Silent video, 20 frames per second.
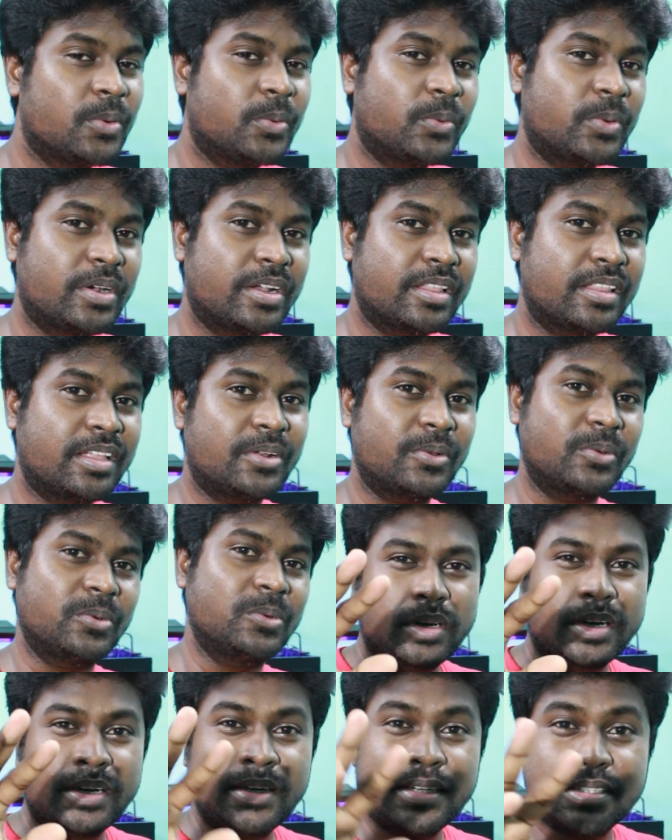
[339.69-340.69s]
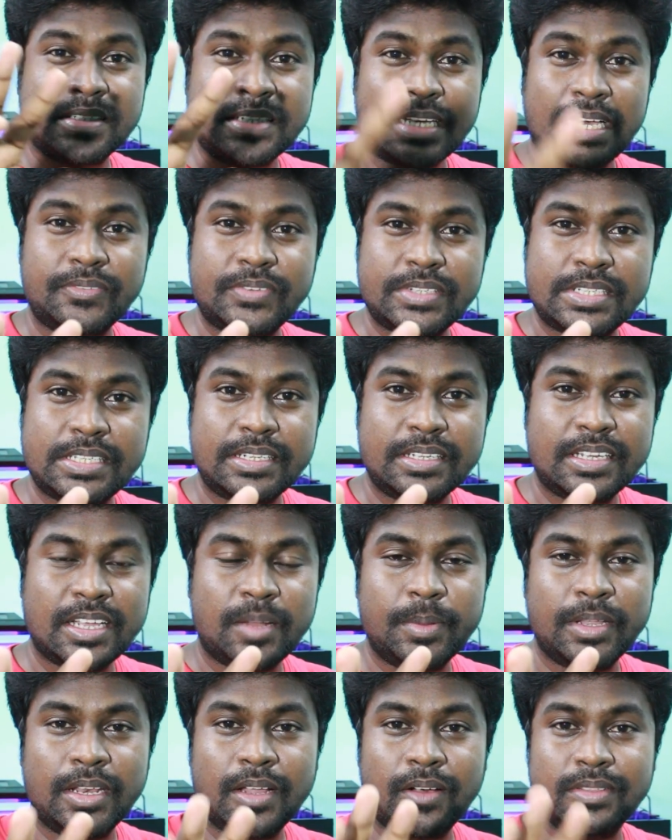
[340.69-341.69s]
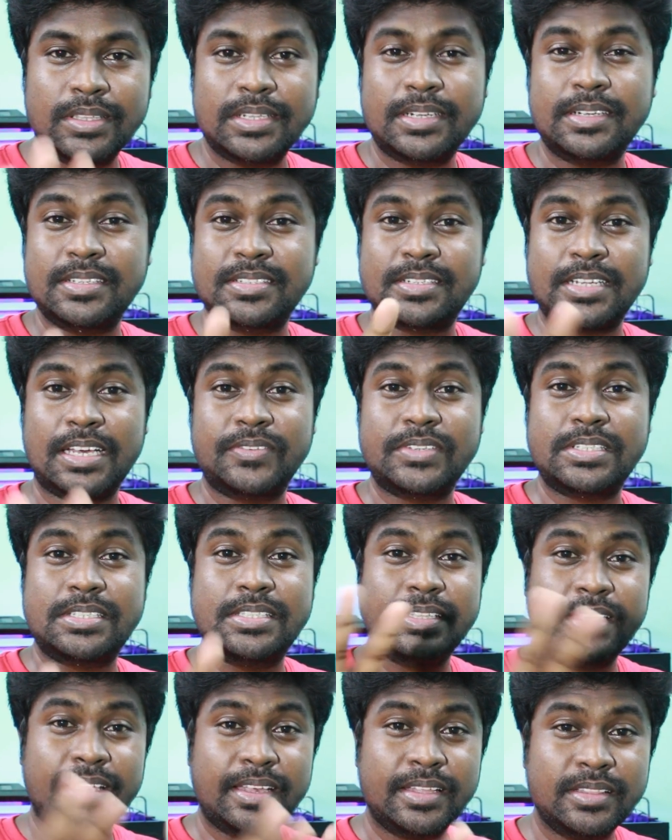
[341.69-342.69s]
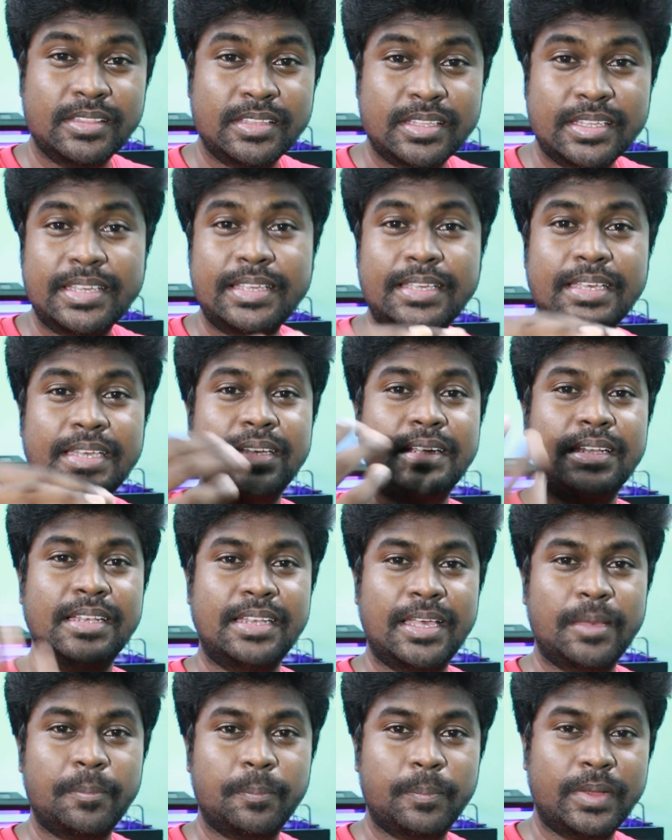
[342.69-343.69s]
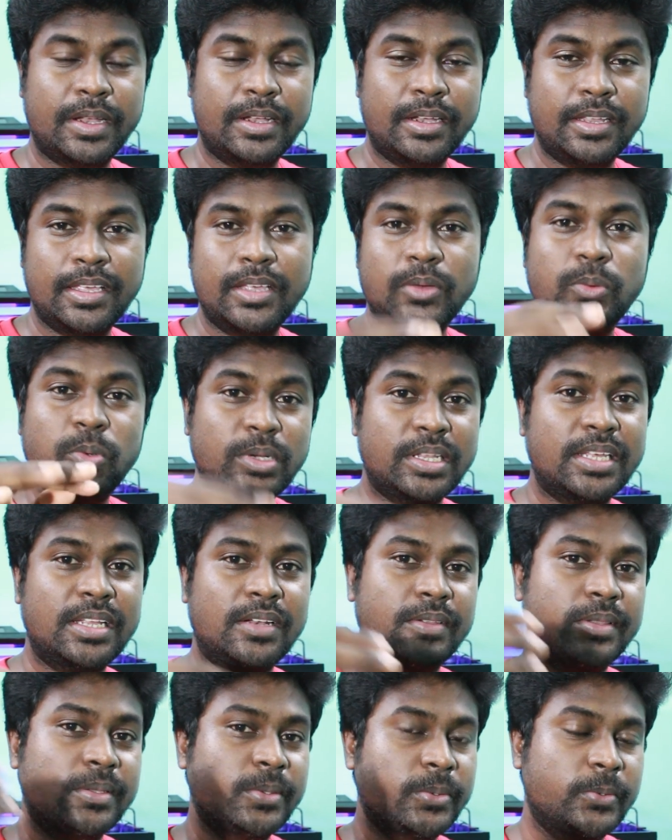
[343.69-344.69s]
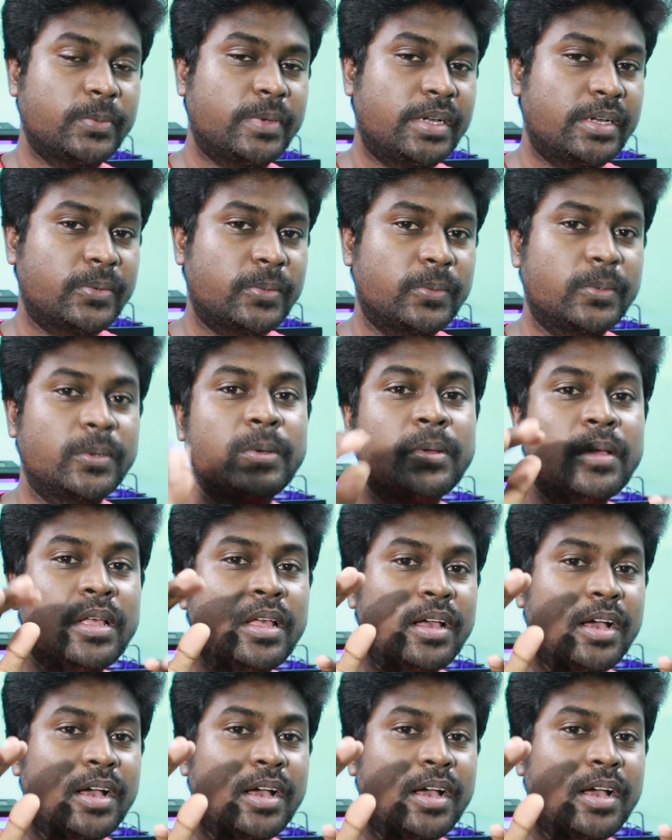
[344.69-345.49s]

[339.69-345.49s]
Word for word: உயிரோட தான் இருக்கும் ரெண்டு ஸ்டார் ஃபிஷ் இருக்குது அப்படின்னா வந்து ரெண்டு ஸ்டார் ஃபிஷ் சேர்ந்து எக் லே பண்ணி குட்டிகள் குட்டிகளை வந்து உருவாக்கும்